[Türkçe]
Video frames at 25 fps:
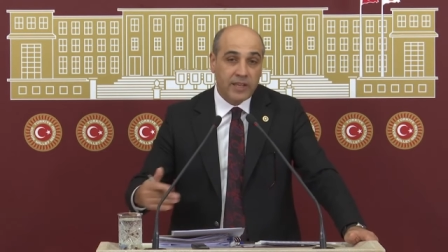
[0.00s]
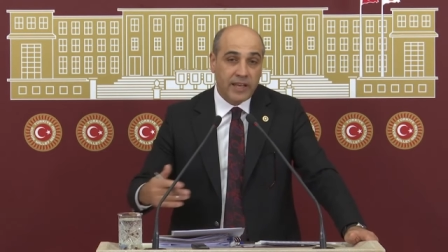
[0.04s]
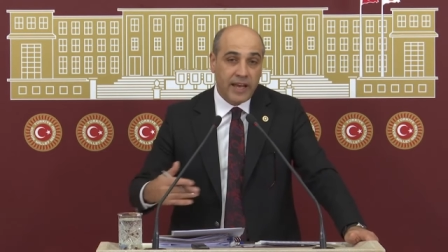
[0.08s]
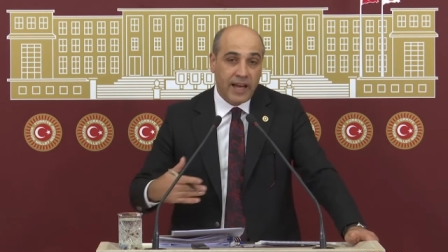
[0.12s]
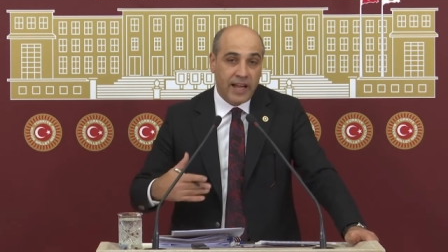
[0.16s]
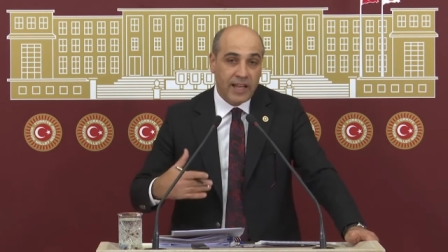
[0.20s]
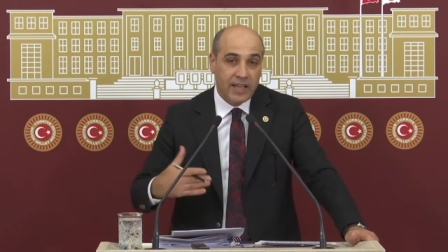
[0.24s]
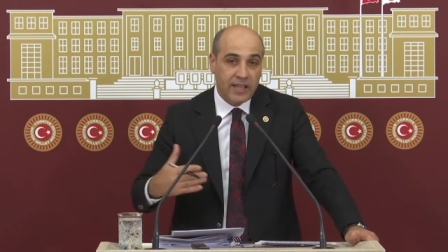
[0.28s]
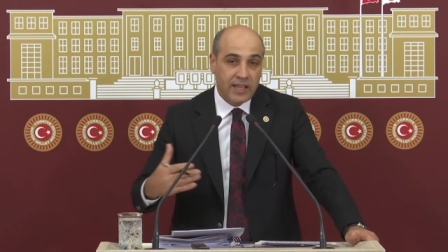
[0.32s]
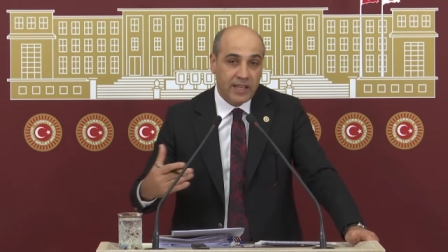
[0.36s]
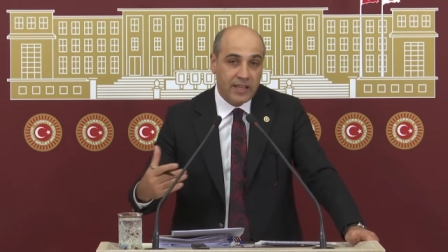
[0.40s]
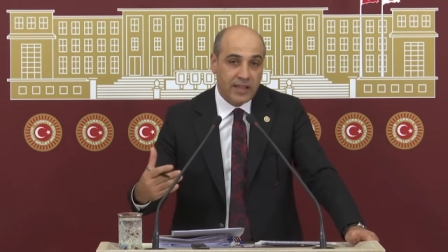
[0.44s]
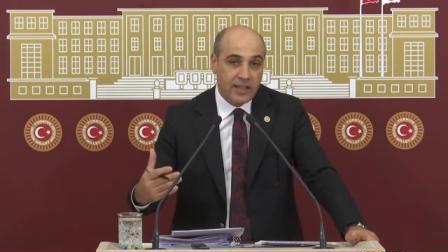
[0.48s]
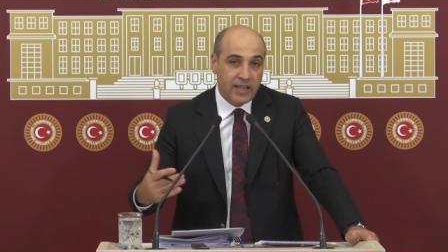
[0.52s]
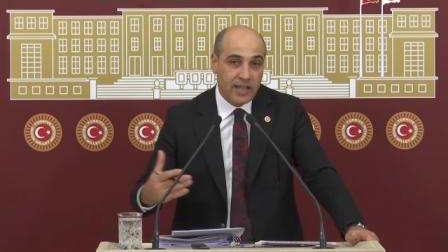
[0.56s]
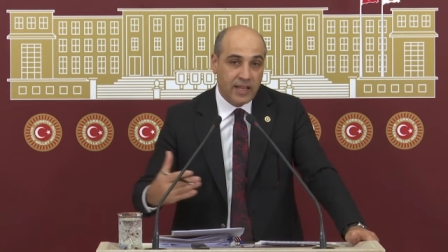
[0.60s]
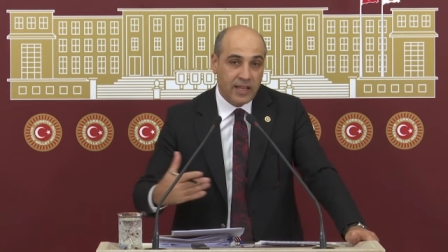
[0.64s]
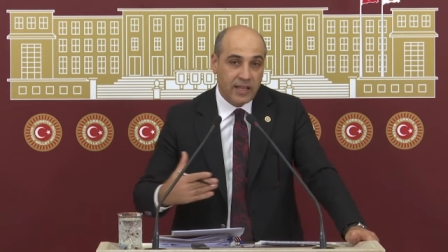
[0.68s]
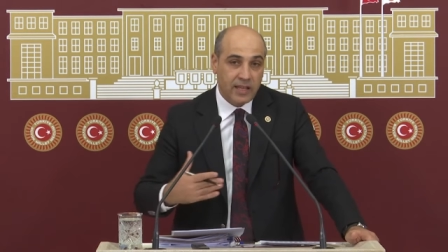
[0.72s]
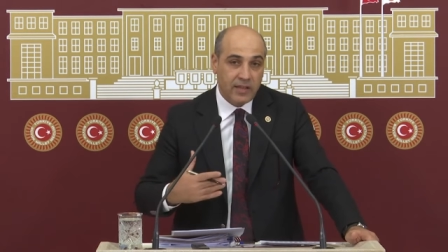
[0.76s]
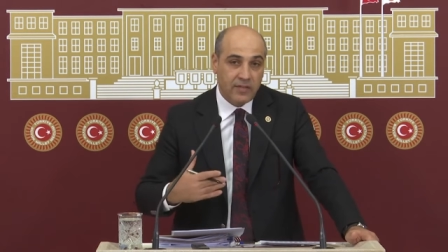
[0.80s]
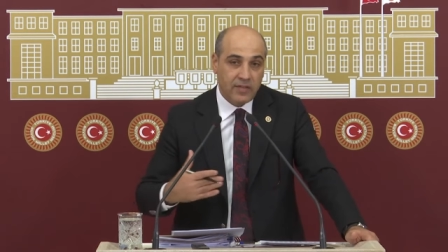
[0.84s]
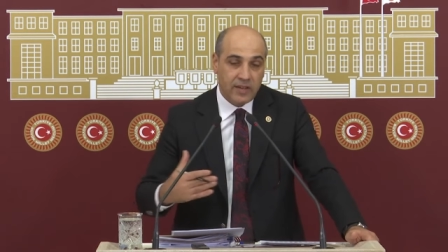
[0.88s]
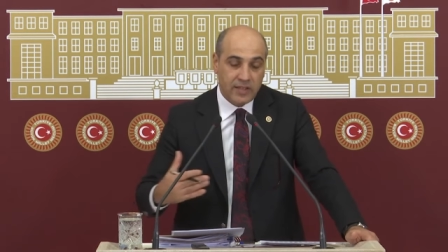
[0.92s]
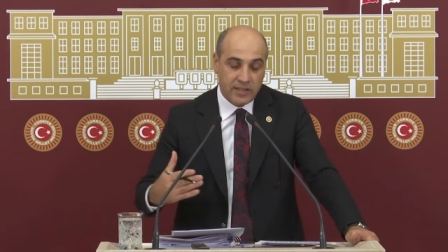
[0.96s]

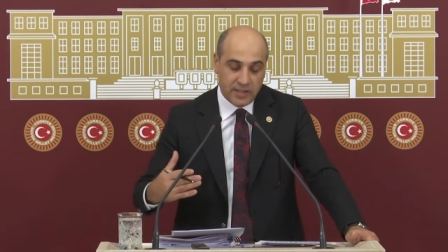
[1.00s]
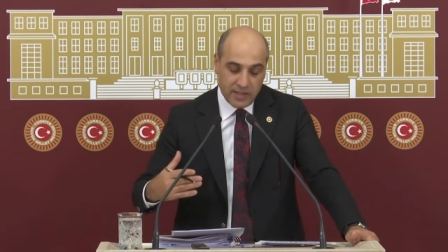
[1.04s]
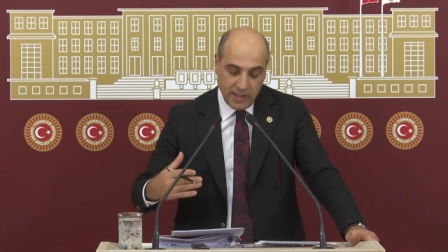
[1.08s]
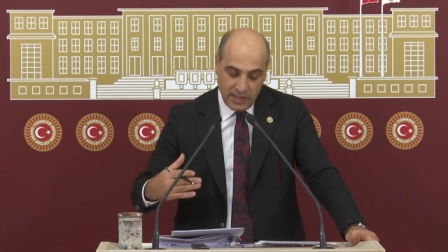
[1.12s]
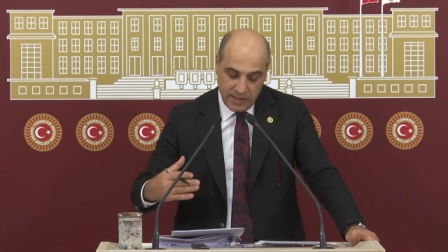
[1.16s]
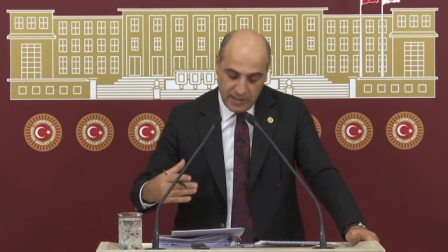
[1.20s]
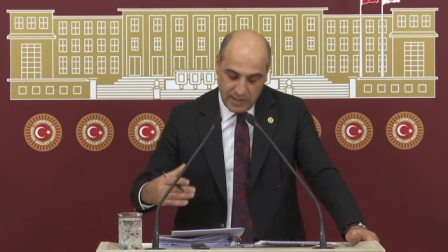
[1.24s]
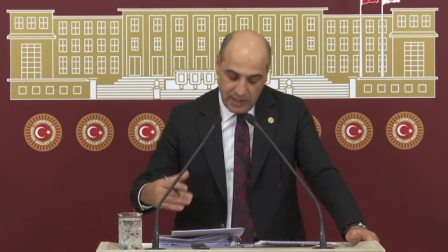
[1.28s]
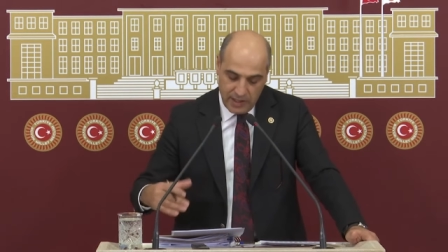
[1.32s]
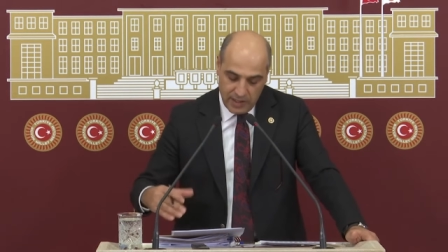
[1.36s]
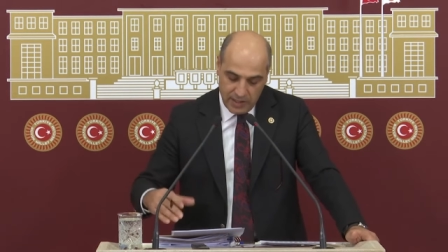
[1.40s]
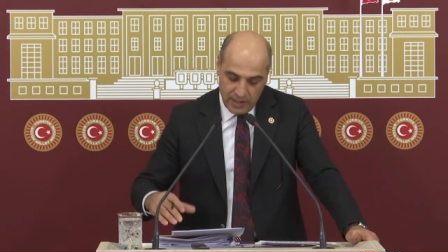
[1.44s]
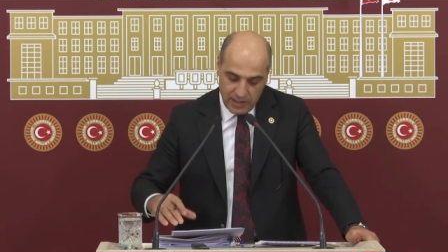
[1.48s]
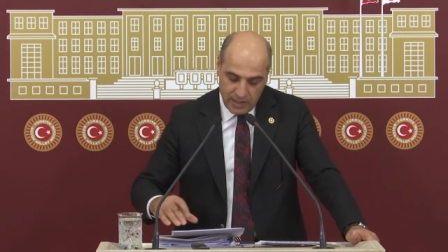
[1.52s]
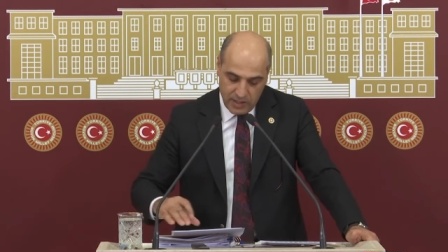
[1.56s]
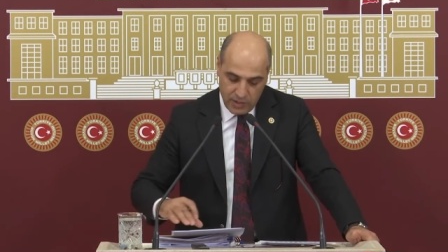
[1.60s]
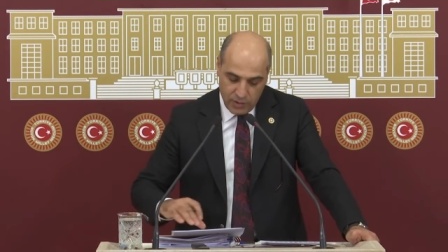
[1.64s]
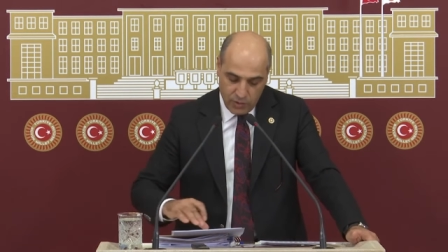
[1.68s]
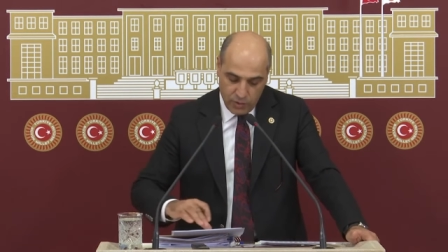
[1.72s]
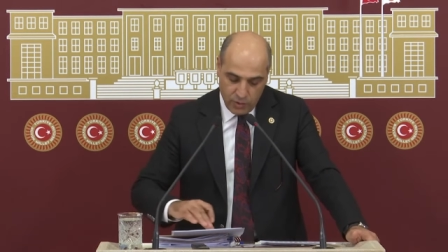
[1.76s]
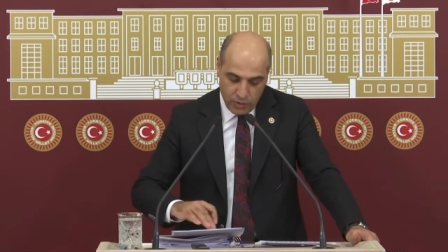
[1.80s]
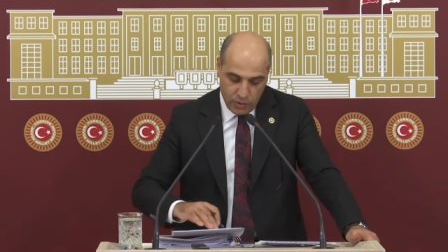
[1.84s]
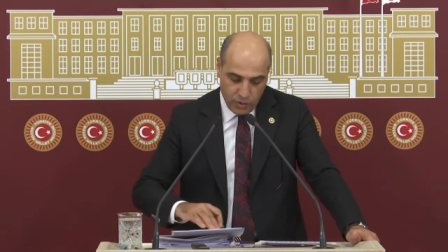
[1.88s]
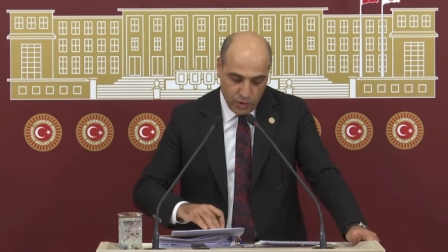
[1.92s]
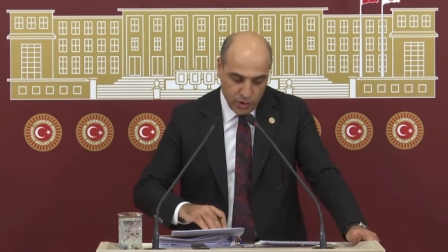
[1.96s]
gelgitlerini ve zikzaklarını
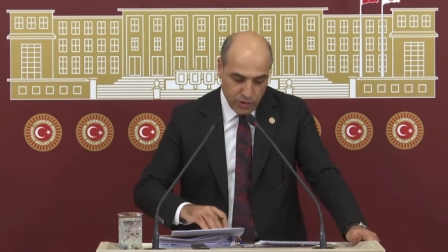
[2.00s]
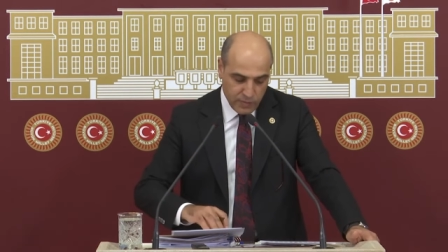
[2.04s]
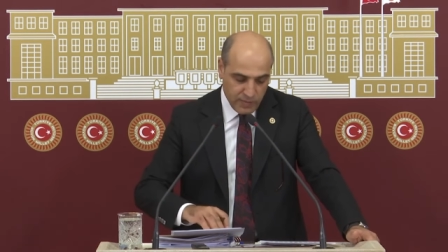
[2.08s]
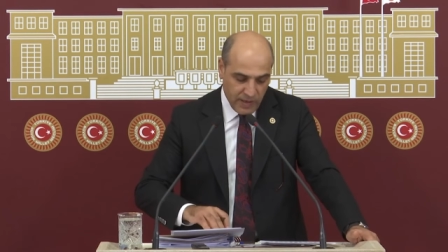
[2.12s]
görüyoruz.